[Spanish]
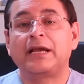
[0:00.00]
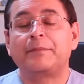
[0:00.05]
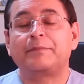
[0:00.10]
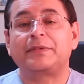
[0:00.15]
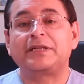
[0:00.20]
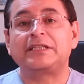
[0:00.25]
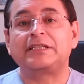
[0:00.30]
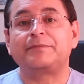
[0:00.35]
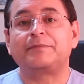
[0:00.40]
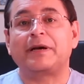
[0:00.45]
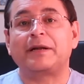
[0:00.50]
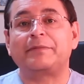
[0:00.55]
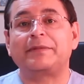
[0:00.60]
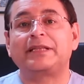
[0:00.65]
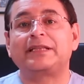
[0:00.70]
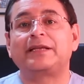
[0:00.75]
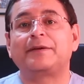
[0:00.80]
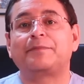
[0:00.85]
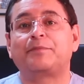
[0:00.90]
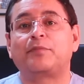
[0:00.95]

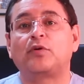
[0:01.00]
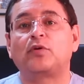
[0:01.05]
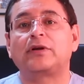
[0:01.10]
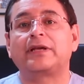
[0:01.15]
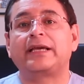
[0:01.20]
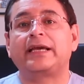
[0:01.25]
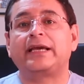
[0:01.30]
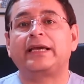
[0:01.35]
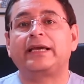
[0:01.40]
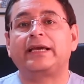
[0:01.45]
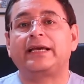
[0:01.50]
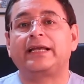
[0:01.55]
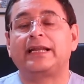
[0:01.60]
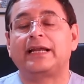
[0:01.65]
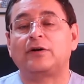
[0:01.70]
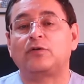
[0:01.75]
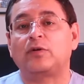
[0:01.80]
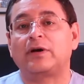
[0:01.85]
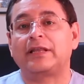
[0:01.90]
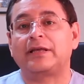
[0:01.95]
Principalmente porque el
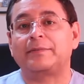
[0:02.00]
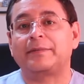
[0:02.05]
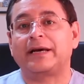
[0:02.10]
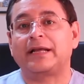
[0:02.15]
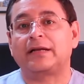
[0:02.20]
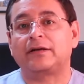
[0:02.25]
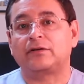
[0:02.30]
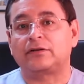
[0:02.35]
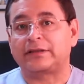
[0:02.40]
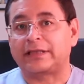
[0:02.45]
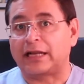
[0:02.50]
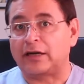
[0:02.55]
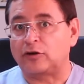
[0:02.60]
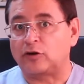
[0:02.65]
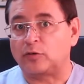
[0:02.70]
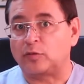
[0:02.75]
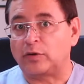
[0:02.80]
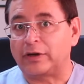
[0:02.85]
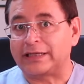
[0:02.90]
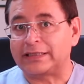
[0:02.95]
agua de mar, tal
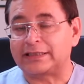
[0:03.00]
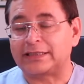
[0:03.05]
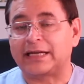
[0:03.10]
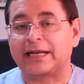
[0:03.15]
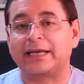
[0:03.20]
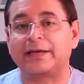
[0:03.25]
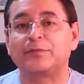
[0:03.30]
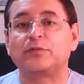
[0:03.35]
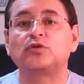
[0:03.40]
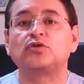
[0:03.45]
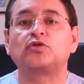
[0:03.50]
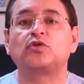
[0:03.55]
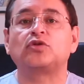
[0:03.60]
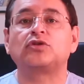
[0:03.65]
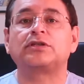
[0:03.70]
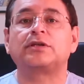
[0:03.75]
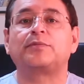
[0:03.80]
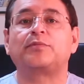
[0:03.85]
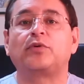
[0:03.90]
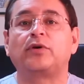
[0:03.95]
como la extraemos, no
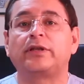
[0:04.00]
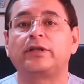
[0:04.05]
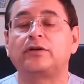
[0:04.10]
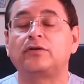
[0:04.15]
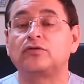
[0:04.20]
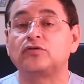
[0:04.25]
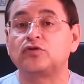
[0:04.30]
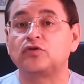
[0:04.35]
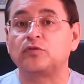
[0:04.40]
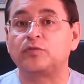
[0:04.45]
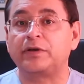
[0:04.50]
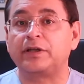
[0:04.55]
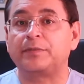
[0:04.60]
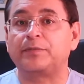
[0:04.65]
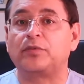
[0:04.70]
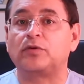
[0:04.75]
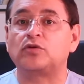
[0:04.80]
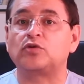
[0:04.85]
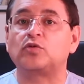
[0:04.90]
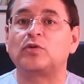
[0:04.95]
se puede
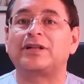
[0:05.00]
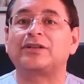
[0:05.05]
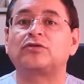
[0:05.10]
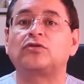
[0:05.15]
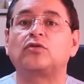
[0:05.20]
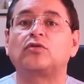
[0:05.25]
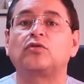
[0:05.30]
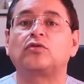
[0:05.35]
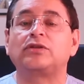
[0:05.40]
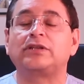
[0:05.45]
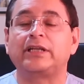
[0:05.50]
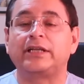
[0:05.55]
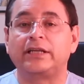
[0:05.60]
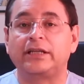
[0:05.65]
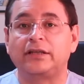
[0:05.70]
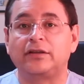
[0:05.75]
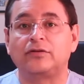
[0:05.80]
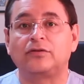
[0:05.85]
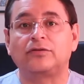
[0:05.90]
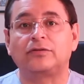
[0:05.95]
consumir por su alto
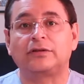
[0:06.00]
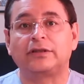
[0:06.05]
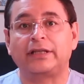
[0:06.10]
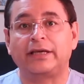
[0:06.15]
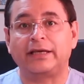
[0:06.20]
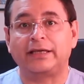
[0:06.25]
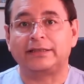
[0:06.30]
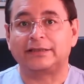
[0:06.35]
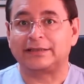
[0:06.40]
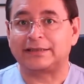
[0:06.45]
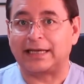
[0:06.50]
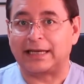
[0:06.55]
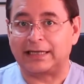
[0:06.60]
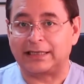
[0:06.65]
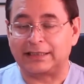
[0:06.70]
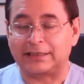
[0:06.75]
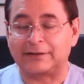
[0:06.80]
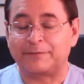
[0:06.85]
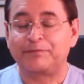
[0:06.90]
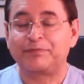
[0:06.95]
contenido de
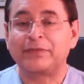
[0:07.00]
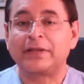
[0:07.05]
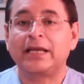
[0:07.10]
sales.